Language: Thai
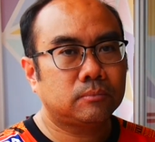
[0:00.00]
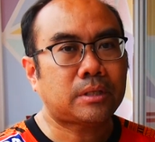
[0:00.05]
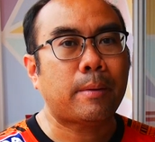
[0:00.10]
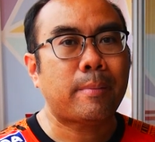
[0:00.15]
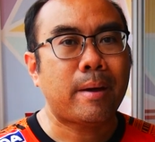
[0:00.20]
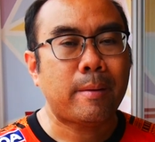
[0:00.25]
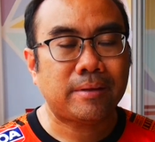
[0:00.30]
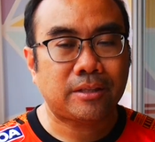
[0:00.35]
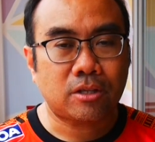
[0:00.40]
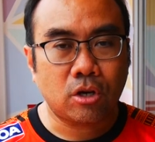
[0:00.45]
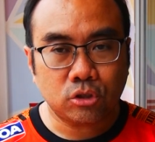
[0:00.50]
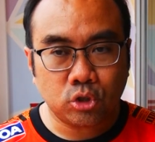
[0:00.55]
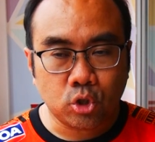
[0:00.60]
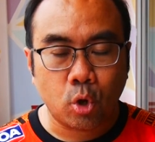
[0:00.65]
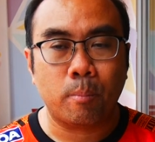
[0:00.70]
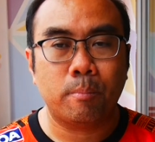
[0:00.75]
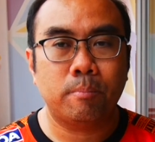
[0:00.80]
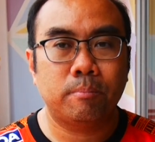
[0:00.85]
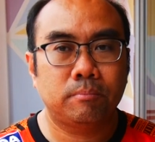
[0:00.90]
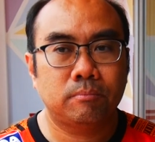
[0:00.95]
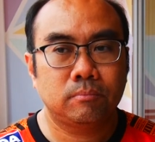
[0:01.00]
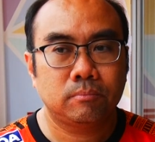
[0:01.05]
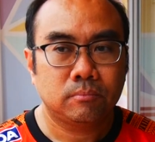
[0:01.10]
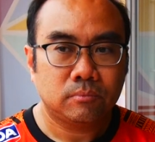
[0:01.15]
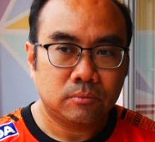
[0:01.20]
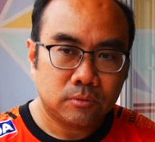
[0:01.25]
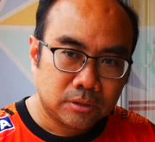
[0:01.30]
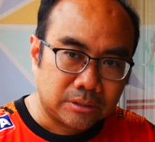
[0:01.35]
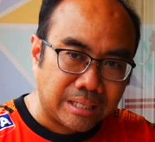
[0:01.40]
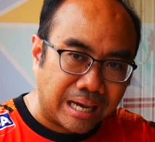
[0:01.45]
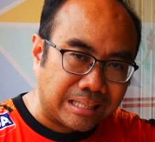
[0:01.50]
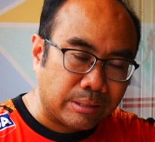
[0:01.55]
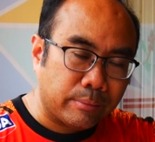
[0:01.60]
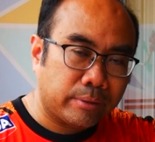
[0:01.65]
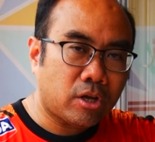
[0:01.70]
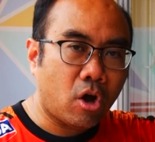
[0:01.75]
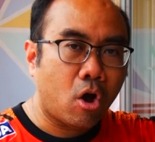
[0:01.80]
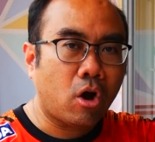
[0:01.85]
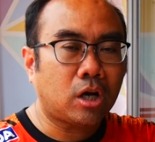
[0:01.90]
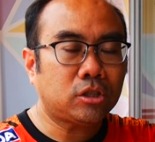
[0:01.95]
ทำให้มันต้องจบสายตะ
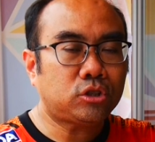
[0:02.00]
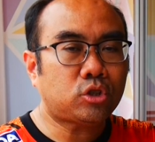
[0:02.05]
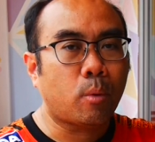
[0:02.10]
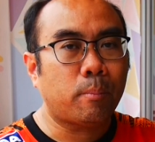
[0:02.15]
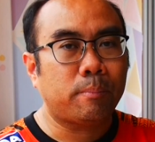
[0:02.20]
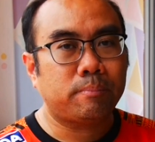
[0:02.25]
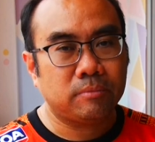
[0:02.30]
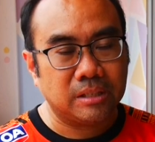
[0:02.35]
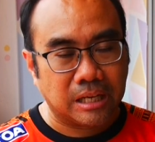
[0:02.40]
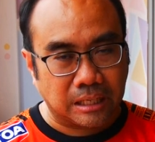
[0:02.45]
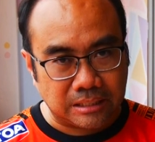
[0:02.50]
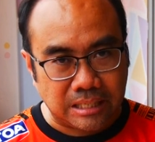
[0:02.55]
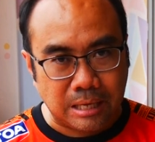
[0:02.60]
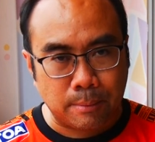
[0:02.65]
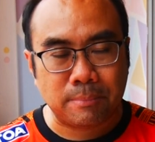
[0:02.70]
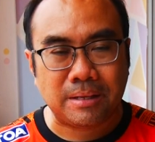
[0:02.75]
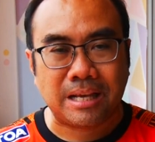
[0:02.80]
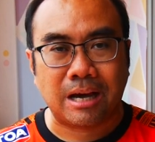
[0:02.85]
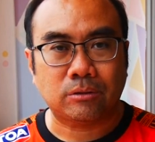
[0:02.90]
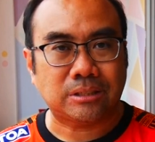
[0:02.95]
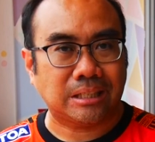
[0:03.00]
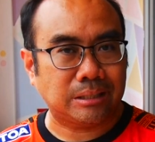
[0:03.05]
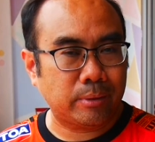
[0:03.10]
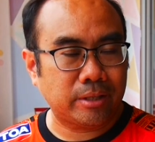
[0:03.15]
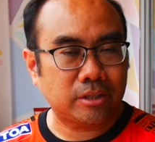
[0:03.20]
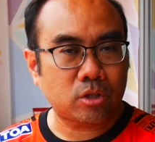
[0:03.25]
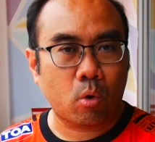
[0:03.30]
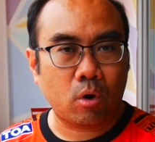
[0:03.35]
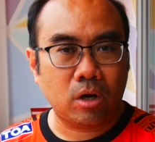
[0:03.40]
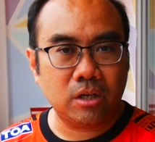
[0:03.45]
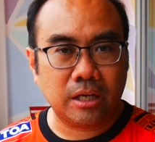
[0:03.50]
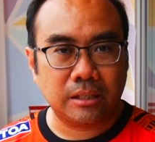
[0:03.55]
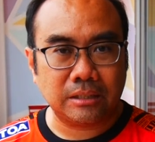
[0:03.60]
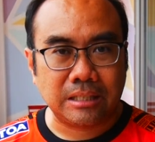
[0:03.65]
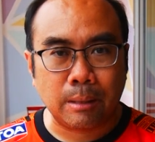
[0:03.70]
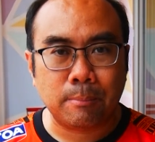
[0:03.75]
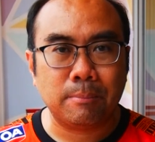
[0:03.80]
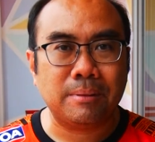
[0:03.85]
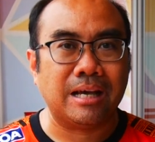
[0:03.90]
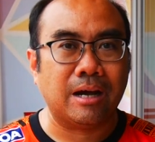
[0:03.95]
วันออกก็จบเหลือทีมเดียวสายตะวันตกก็เหลือ
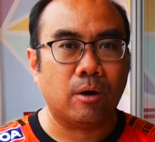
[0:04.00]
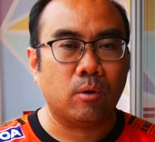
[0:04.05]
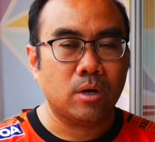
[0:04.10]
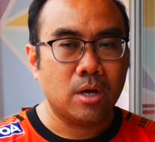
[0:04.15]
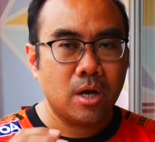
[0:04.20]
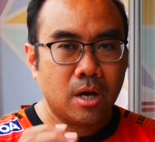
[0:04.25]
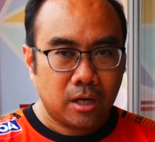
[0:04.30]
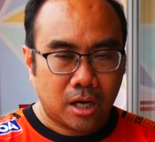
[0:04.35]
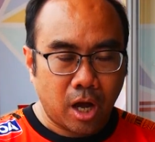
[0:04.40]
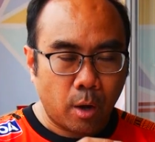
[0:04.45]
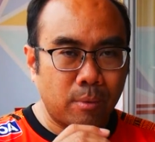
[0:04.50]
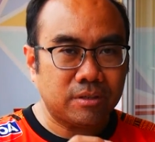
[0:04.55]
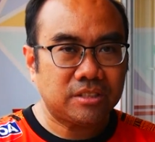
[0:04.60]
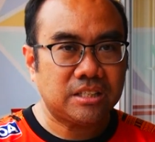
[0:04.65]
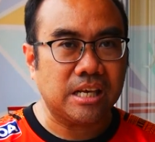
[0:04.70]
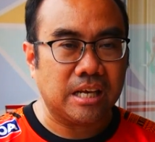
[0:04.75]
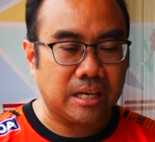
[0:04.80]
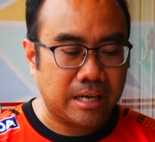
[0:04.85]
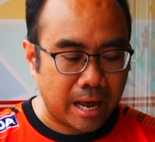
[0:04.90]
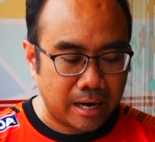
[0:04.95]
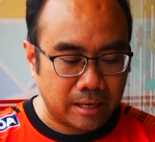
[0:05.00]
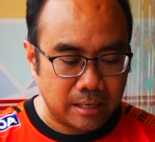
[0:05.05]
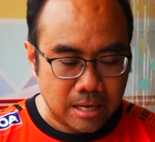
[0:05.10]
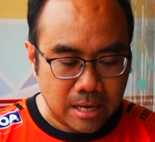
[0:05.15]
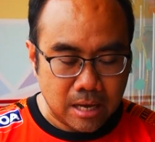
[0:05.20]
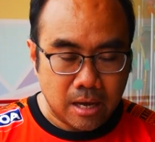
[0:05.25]
ทีมเดียวเข้ามาชิงกัน